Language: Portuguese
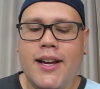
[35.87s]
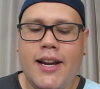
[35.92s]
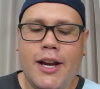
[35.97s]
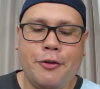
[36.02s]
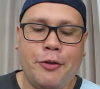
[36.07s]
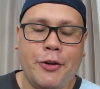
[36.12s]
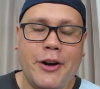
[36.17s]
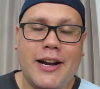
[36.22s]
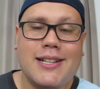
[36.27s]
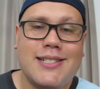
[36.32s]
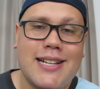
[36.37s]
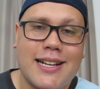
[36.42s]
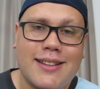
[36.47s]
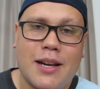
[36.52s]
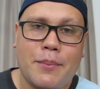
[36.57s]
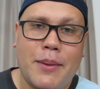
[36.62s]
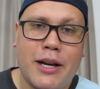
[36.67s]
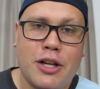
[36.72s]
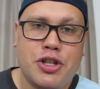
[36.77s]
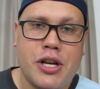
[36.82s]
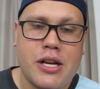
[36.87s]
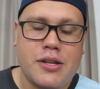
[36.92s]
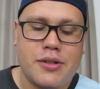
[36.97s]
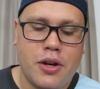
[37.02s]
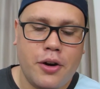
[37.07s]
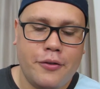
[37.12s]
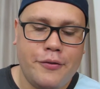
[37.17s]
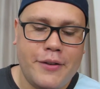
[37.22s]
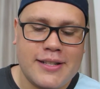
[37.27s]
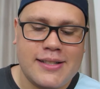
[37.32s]
E foi exatamente isso
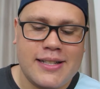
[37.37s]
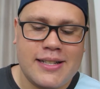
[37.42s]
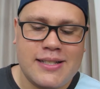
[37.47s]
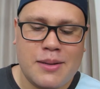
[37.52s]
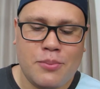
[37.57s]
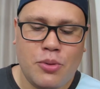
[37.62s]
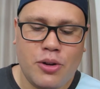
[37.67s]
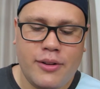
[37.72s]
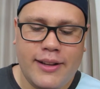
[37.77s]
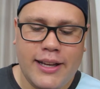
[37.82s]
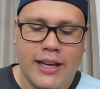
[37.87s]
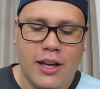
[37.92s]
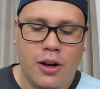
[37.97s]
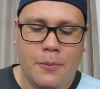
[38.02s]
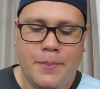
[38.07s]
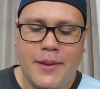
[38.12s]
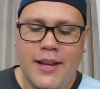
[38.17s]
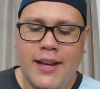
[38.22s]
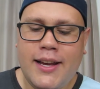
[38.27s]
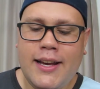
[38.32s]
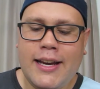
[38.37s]
que eu fiz nesse modelo.